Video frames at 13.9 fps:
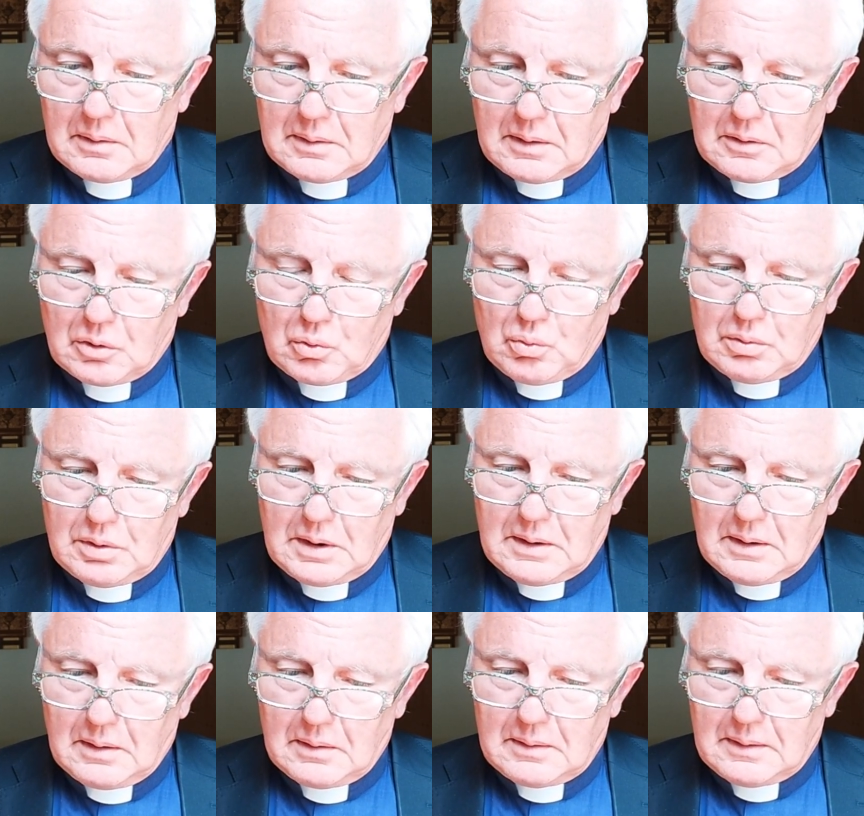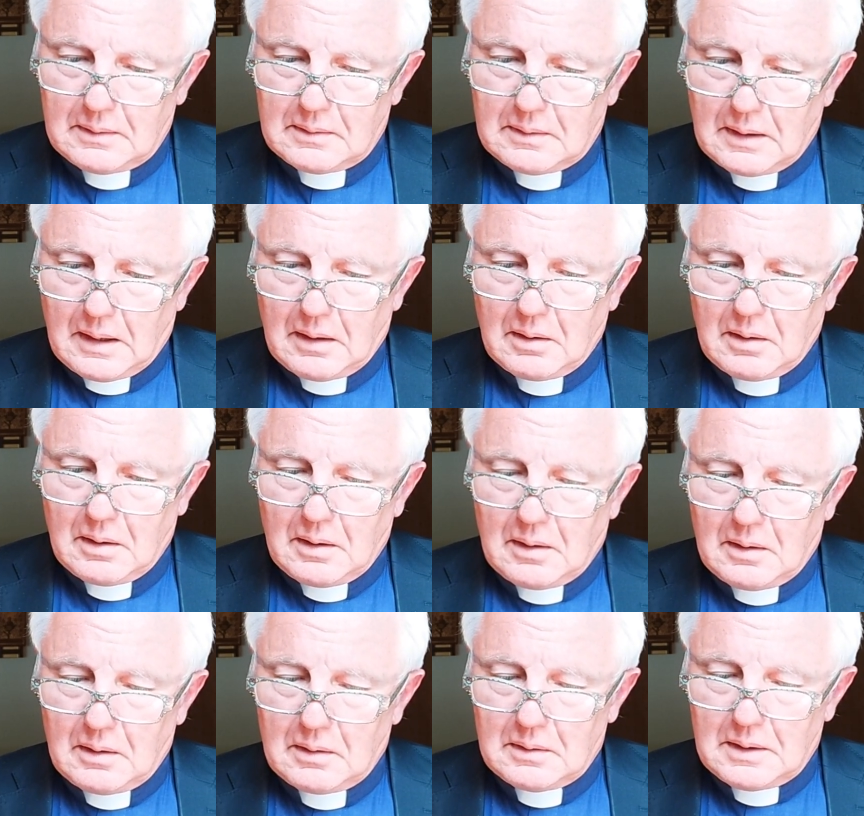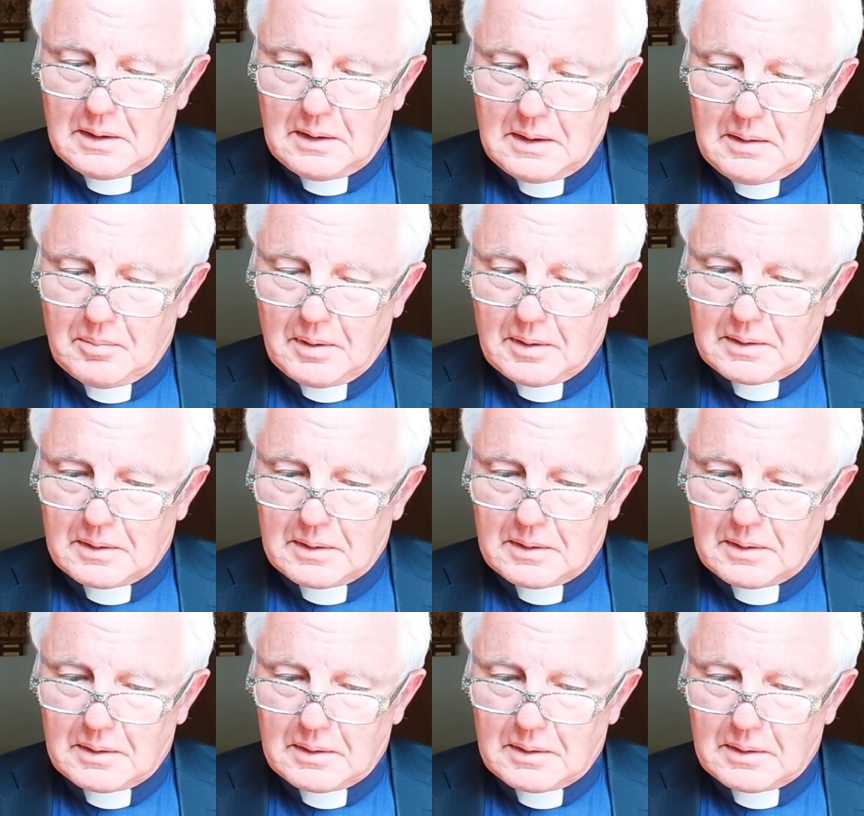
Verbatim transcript: Denn der gute Hirt ist ja die Liebe